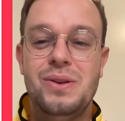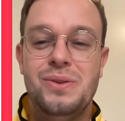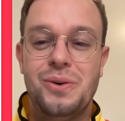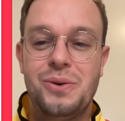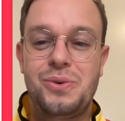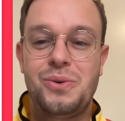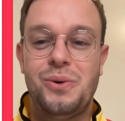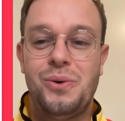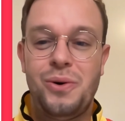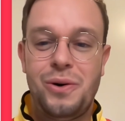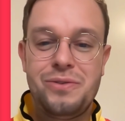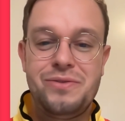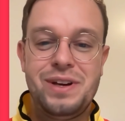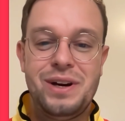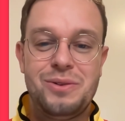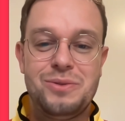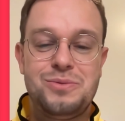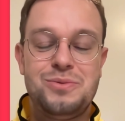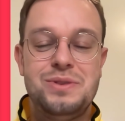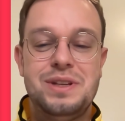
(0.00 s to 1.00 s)
Donc, on revient
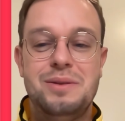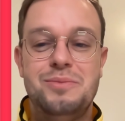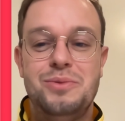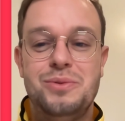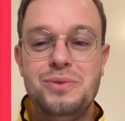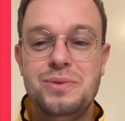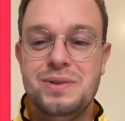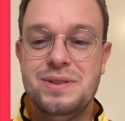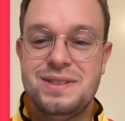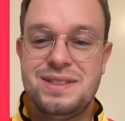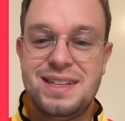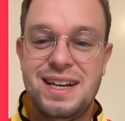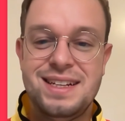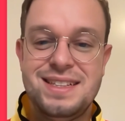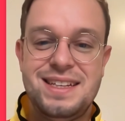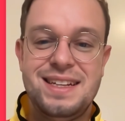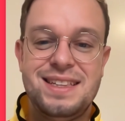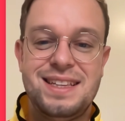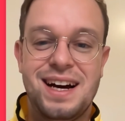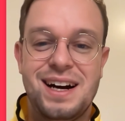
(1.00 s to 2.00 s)
au tout début. Ça,
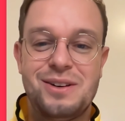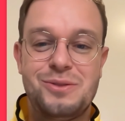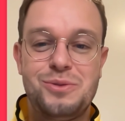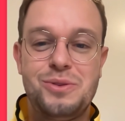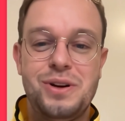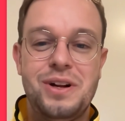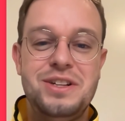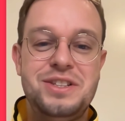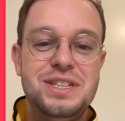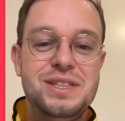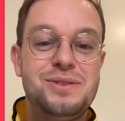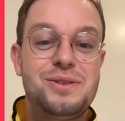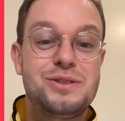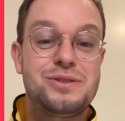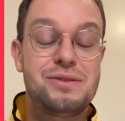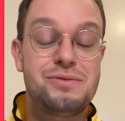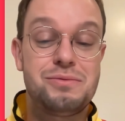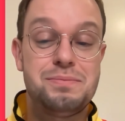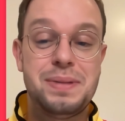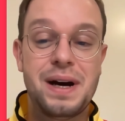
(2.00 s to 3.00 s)
c'est un Google Sheet que
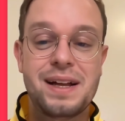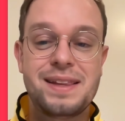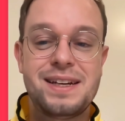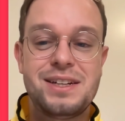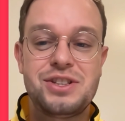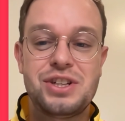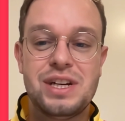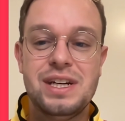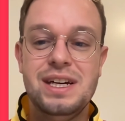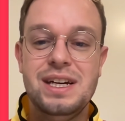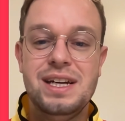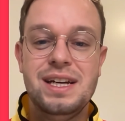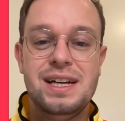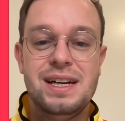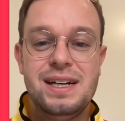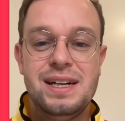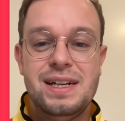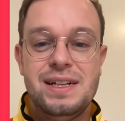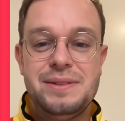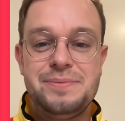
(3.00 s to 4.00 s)
je vais vous partager.
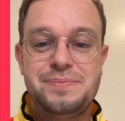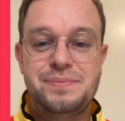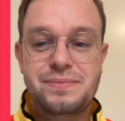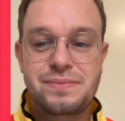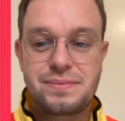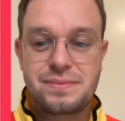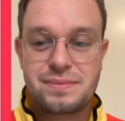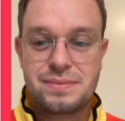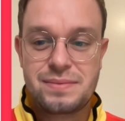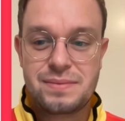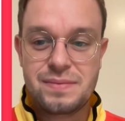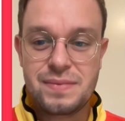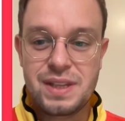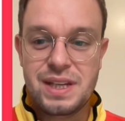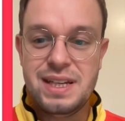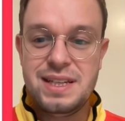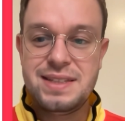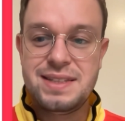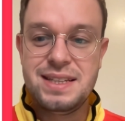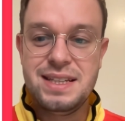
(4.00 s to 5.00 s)

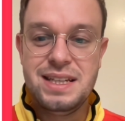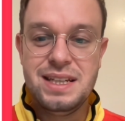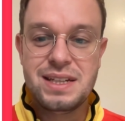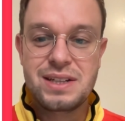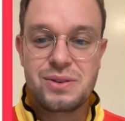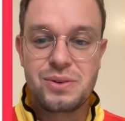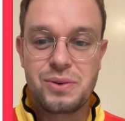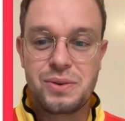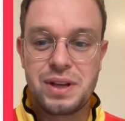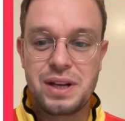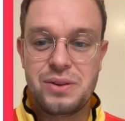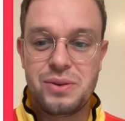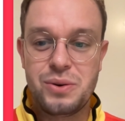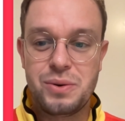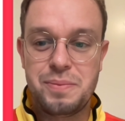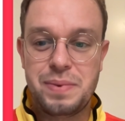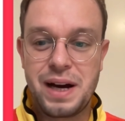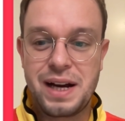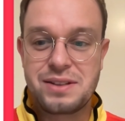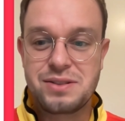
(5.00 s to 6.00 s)
Ici, on a
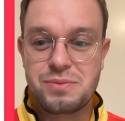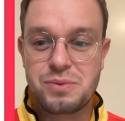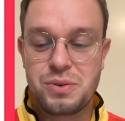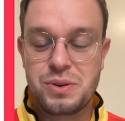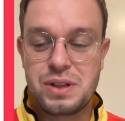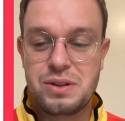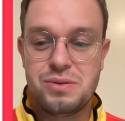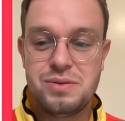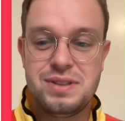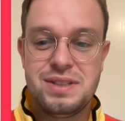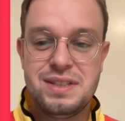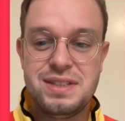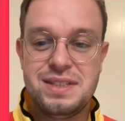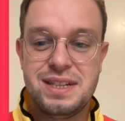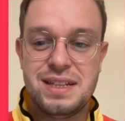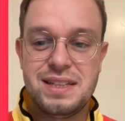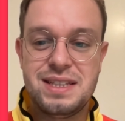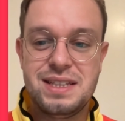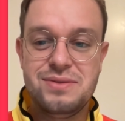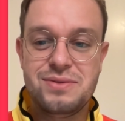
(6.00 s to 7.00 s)
nos, par exemple, on a nos
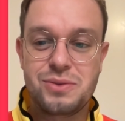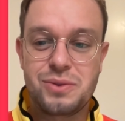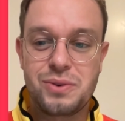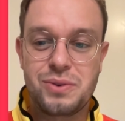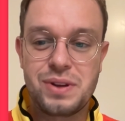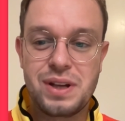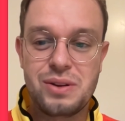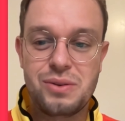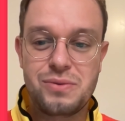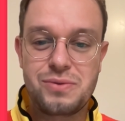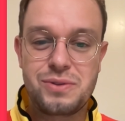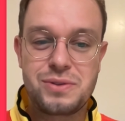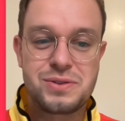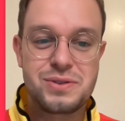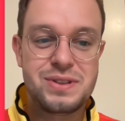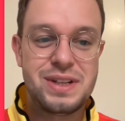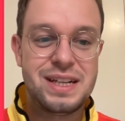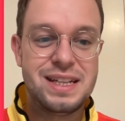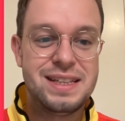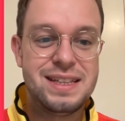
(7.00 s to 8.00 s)
initiatives, on a nos
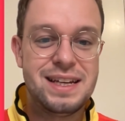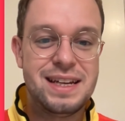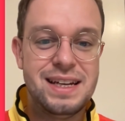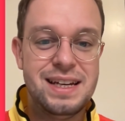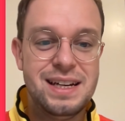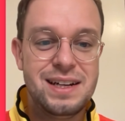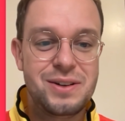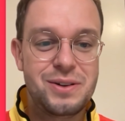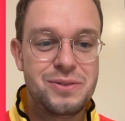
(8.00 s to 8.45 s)
fonctionnalités.